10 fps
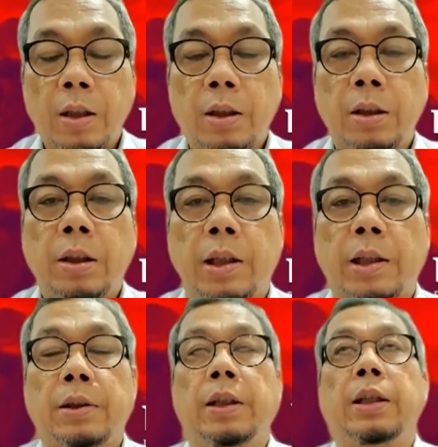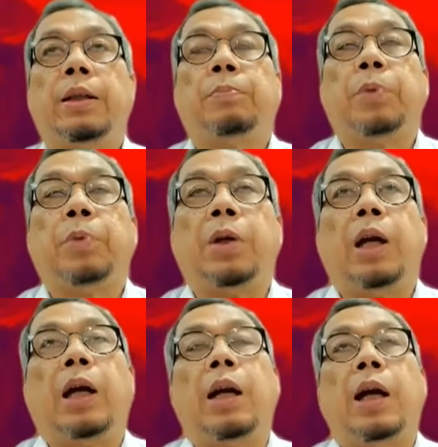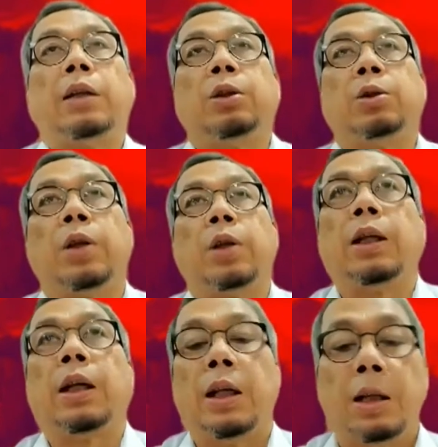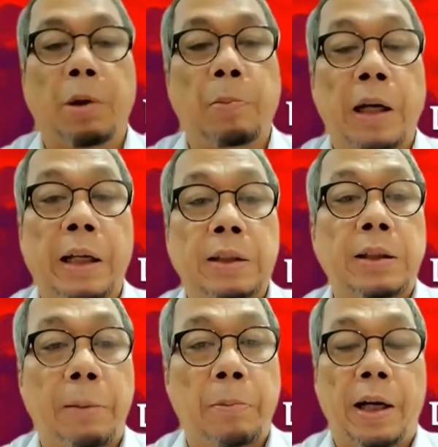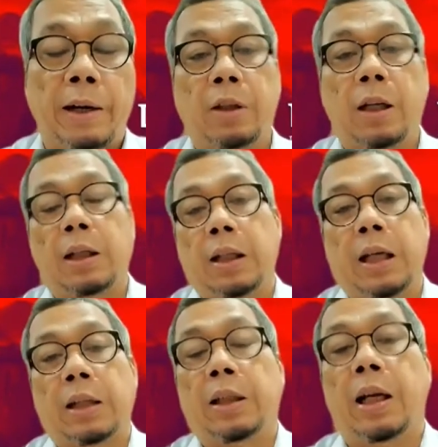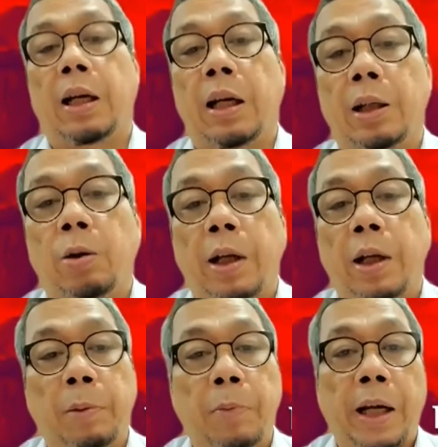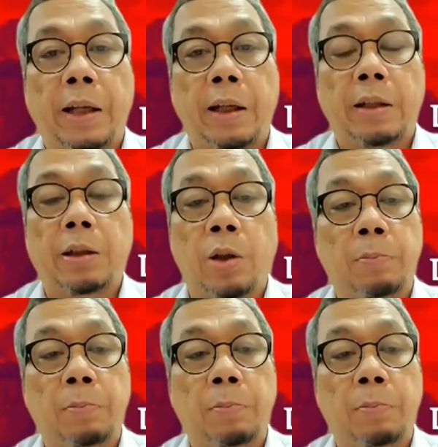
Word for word: Iya, jadi pendanaan tentu saja ada berbagai skema. Ya, ada yang didanai oleh APBN, artinya oleh